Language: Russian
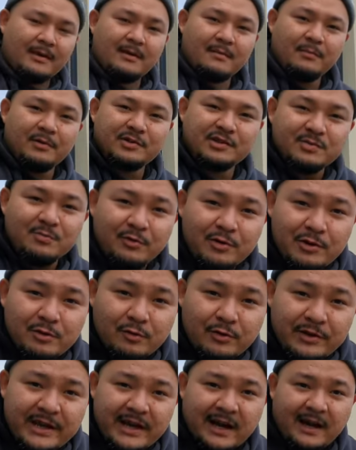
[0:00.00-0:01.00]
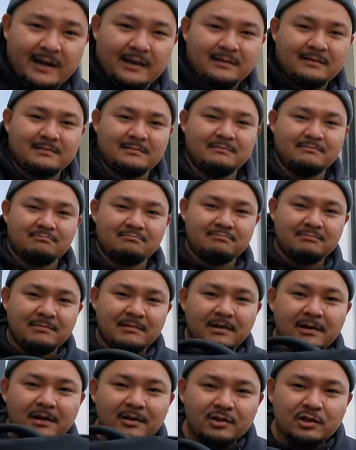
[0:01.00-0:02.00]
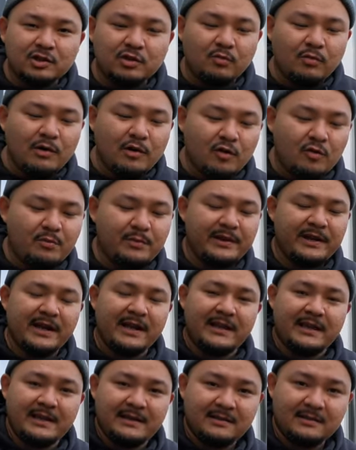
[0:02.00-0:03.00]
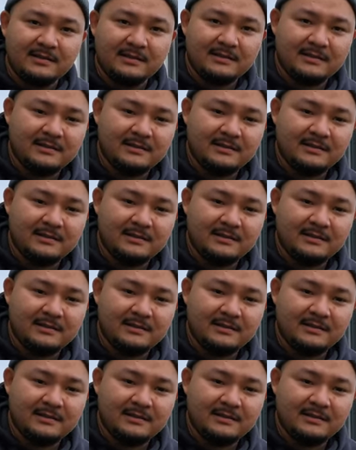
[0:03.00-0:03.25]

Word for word: Почему не уехать? Сумка у меня есть,